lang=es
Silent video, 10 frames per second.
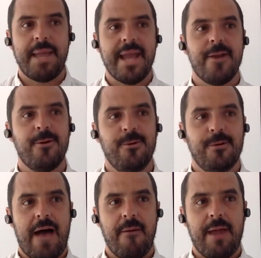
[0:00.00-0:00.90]
pero
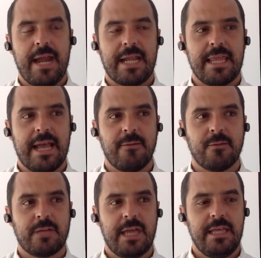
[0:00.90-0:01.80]
haber,
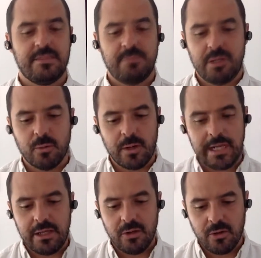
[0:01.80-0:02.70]
digamos que
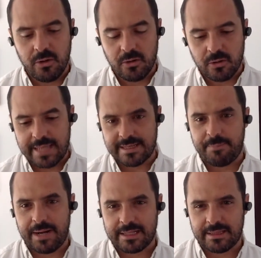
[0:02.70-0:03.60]
disminuido
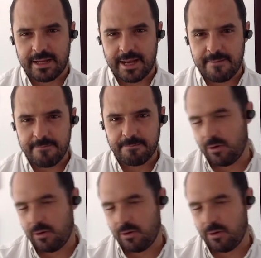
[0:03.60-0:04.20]
esa práctica,